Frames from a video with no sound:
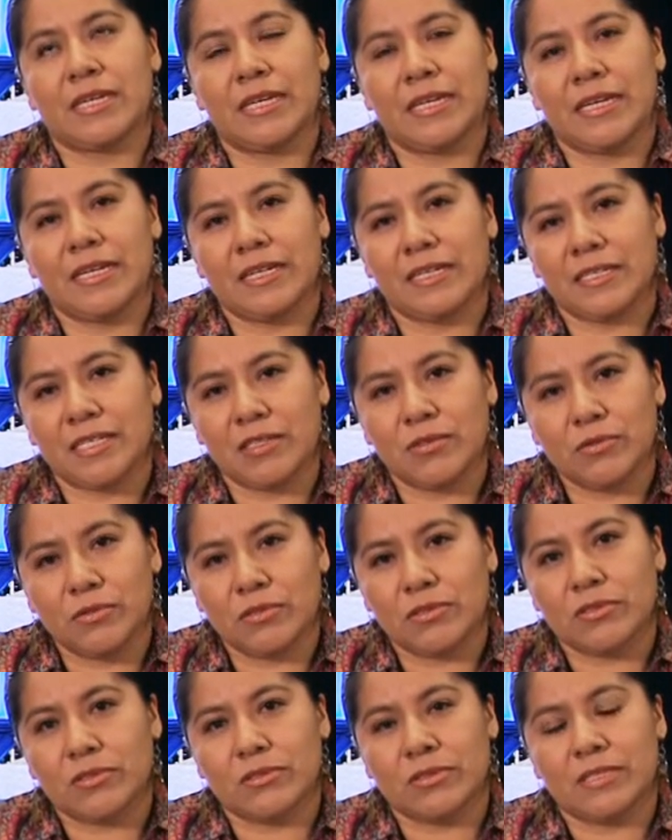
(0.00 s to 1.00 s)
qué
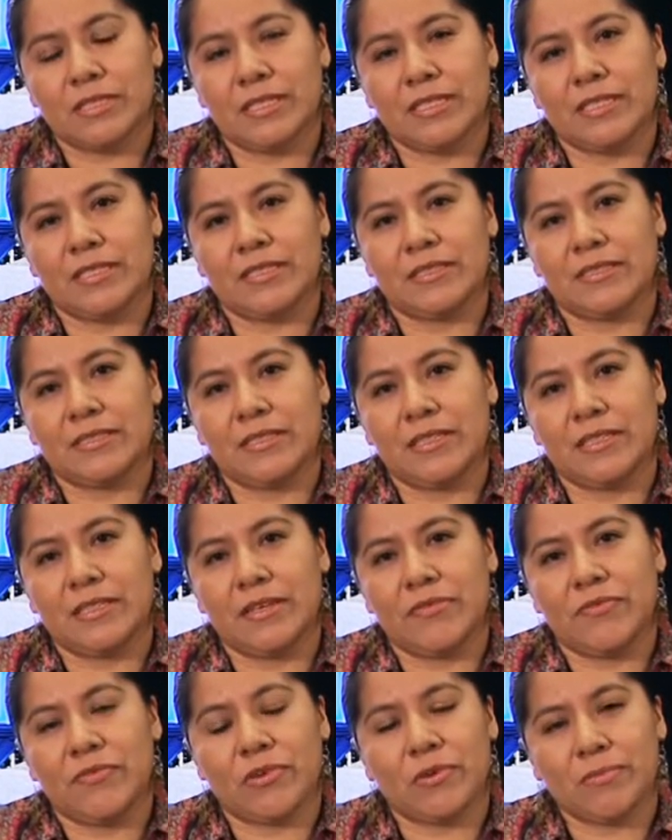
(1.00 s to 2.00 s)
recursos este,
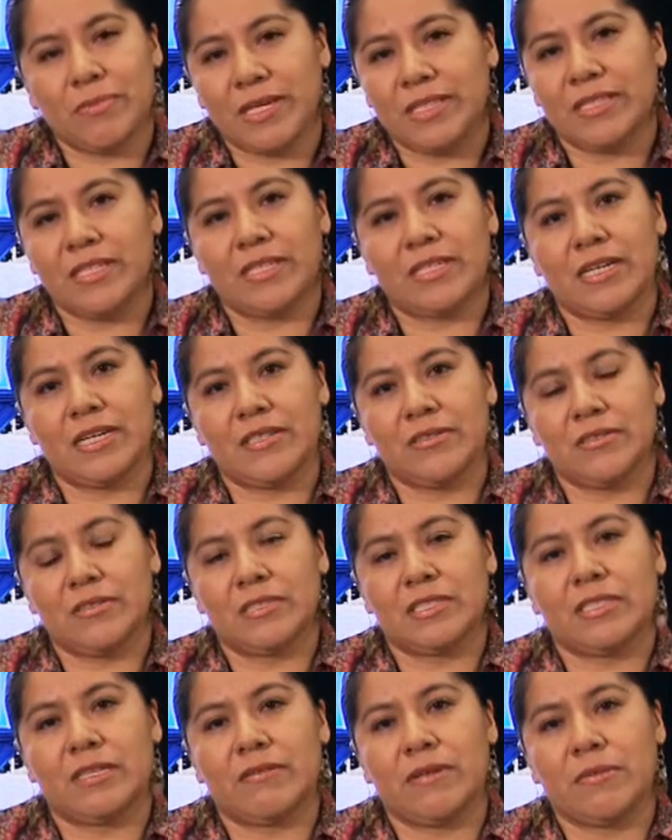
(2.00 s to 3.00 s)
de, informática ellos
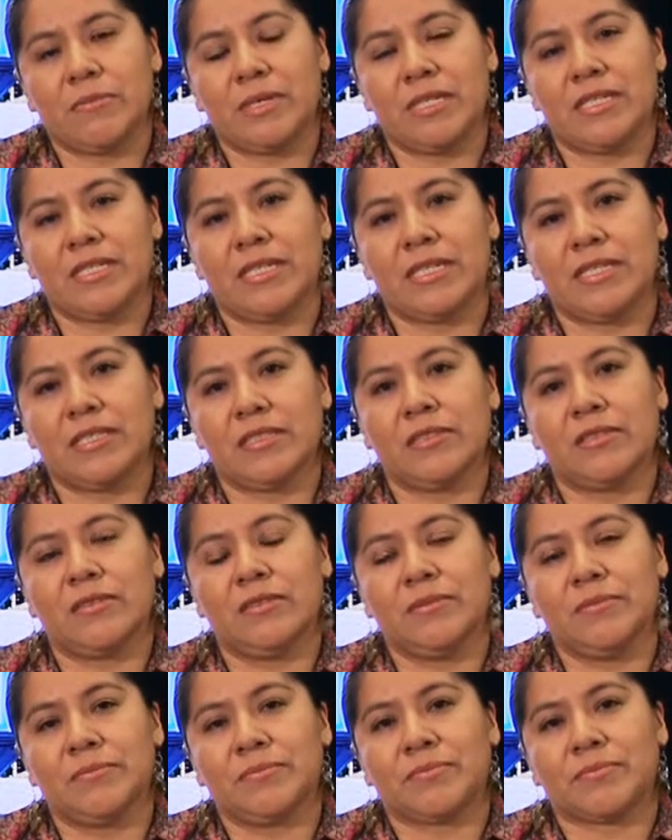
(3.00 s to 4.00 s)
estaban
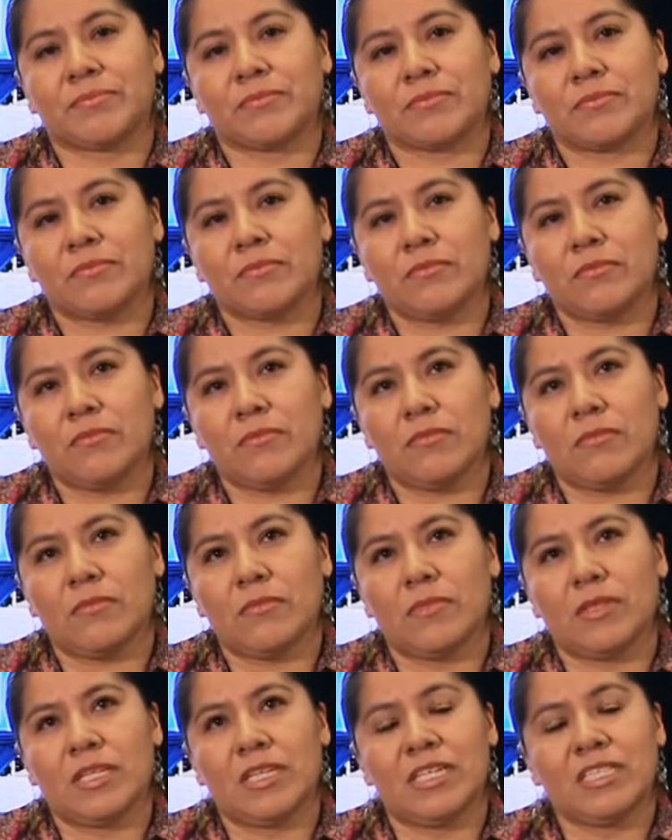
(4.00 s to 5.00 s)
manejando,
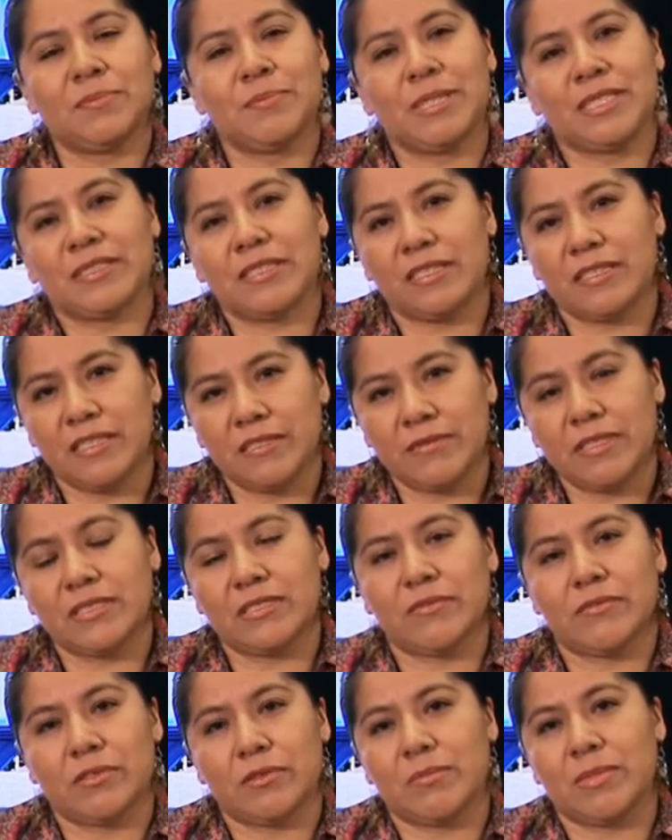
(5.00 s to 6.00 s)
qué
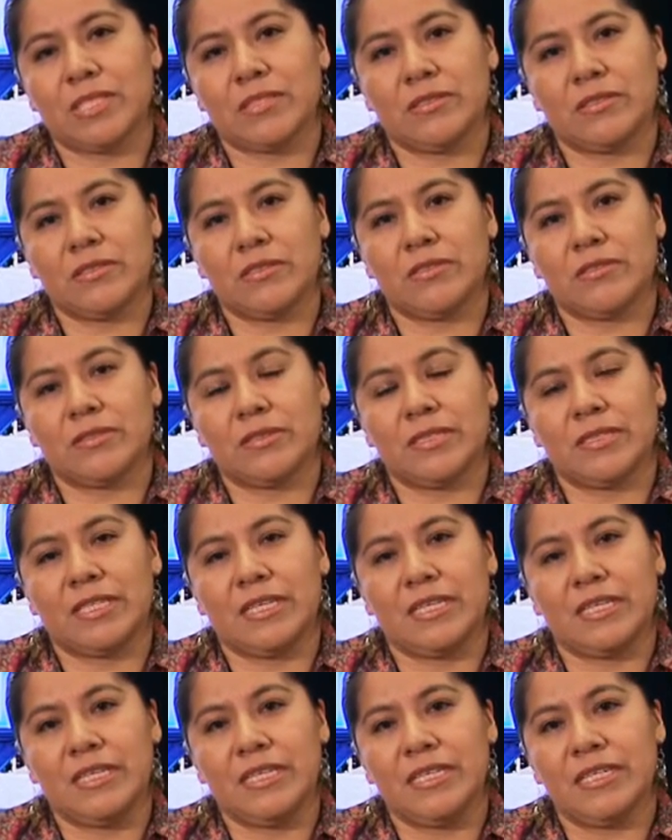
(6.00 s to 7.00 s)
expectativas de formación
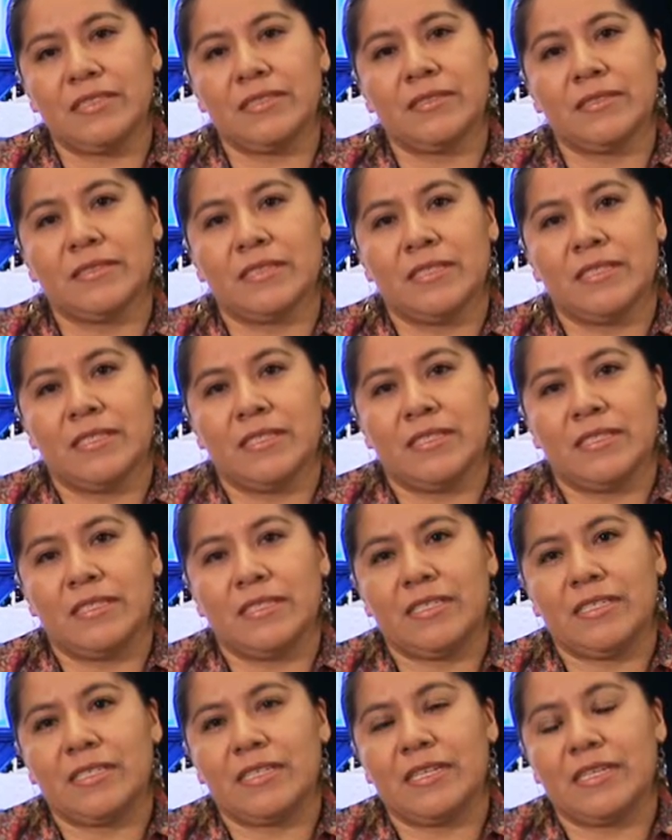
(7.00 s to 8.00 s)
tenían
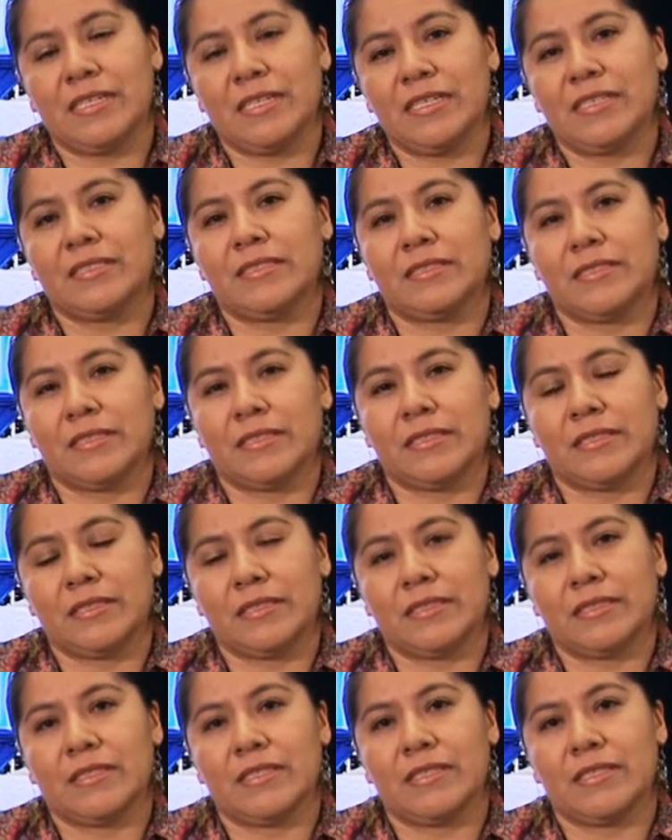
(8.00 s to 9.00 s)
y,
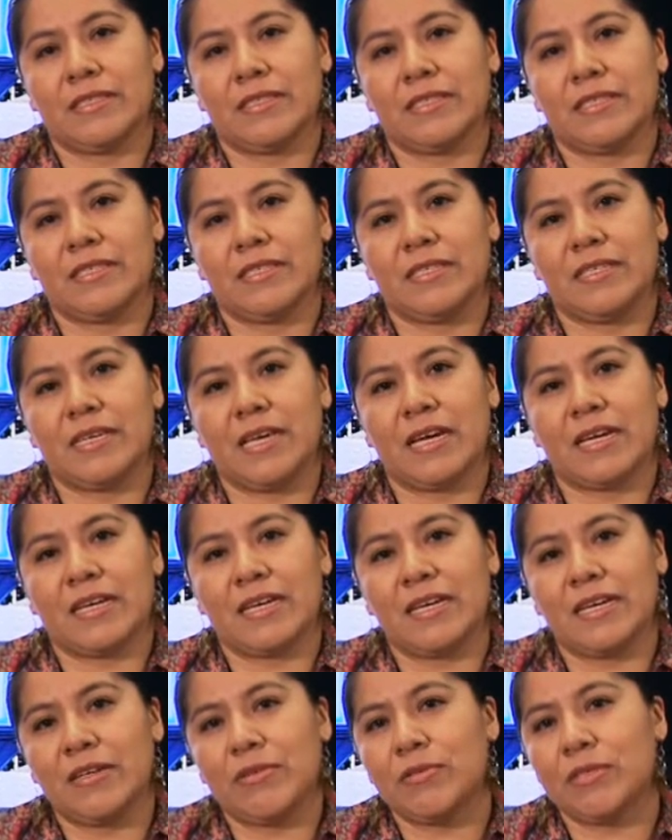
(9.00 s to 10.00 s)
este, a
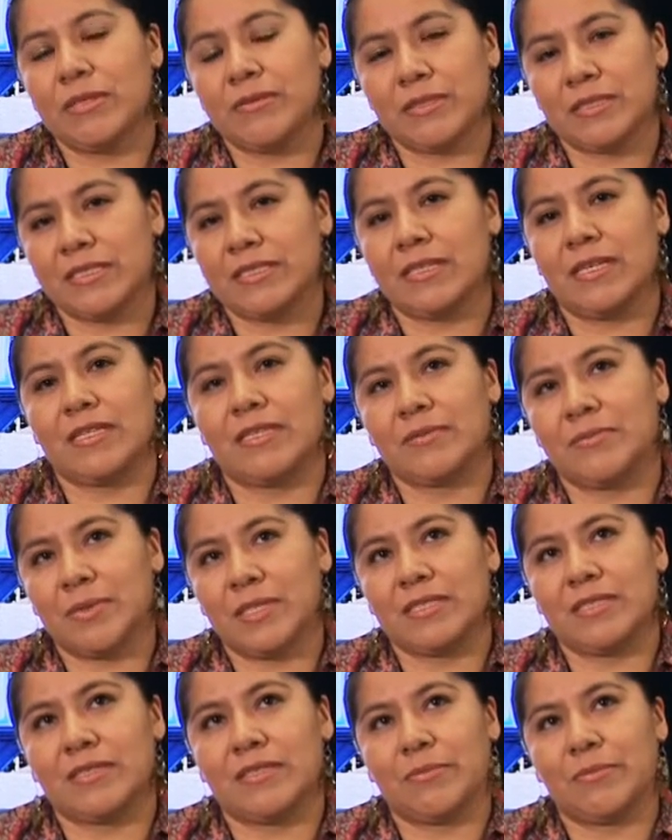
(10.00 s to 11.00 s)
qué universidades
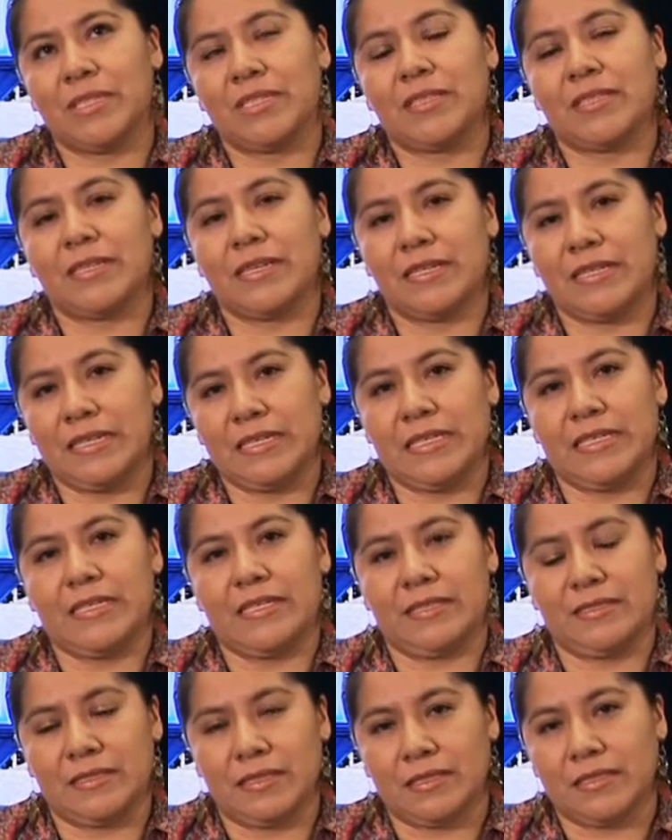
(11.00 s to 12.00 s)
precisamente querían
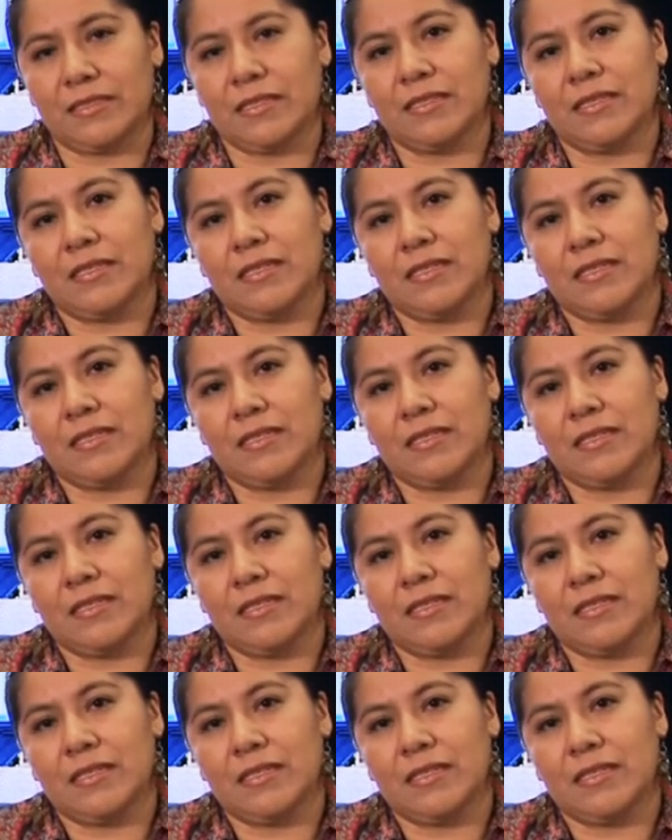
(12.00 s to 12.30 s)
ingresar.